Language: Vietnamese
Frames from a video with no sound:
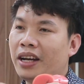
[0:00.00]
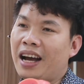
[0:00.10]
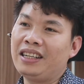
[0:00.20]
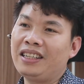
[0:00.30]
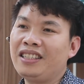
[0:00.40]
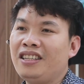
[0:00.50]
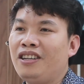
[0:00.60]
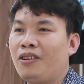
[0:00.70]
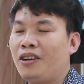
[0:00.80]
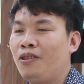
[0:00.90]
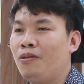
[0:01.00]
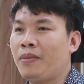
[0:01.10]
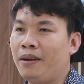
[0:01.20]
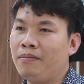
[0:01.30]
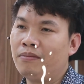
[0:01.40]
Vậy ăn những cái gì được gọi là đồ
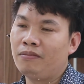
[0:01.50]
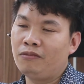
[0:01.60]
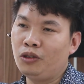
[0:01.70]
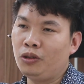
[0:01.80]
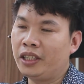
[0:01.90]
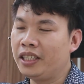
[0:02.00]
mềm? Ví dụ những